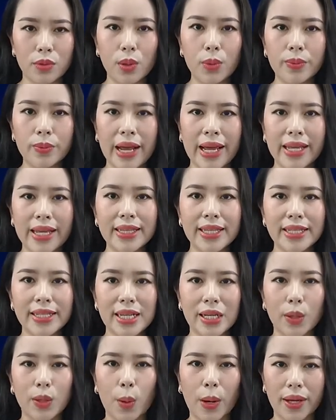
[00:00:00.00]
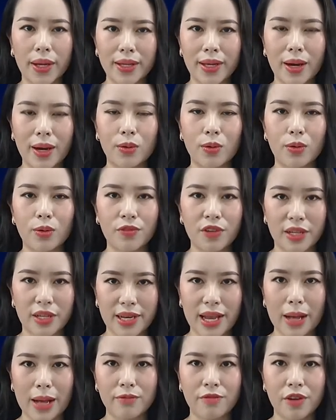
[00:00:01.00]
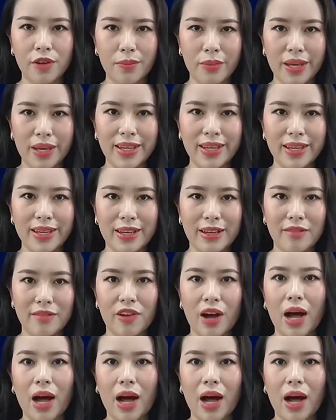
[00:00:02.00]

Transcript: thúc đẩy tiến trình ngoại giao của Việt Nam với Mỹ